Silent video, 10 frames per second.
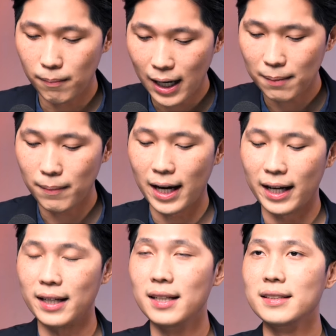มากมาย
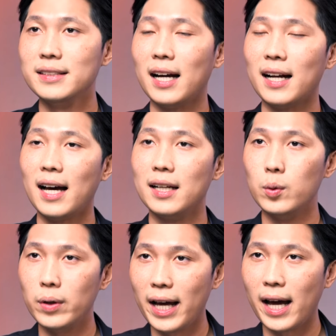จากการ
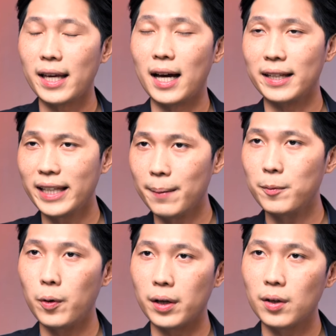ดูแลอย่างเข้ม
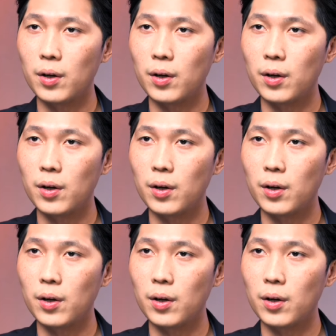งวด